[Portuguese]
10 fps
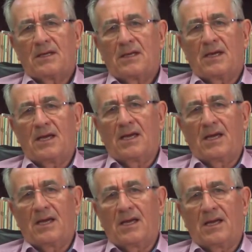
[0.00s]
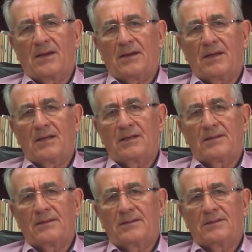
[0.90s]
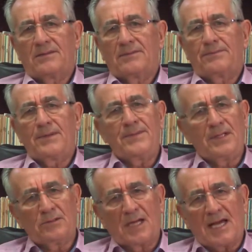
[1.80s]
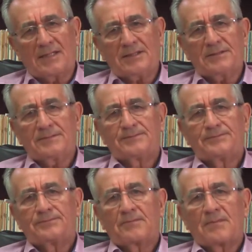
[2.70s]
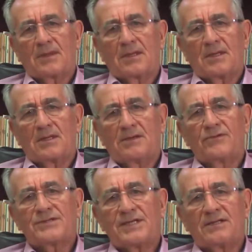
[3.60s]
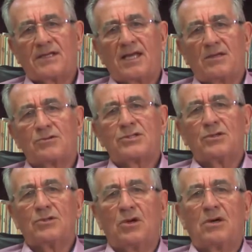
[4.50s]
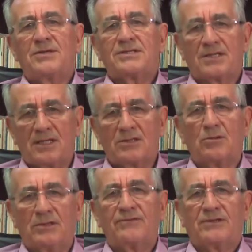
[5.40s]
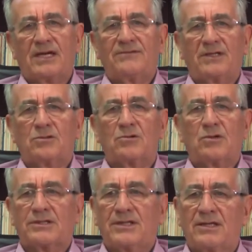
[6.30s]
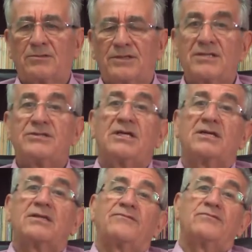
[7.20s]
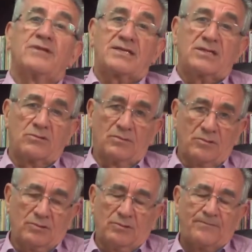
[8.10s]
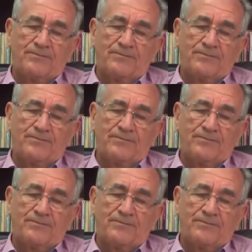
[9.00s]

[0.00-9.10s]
é, em primeiro lugar, que você tenha o seu nome escrito no livro da vida do Cordeiro desde antes da fundação do mundo.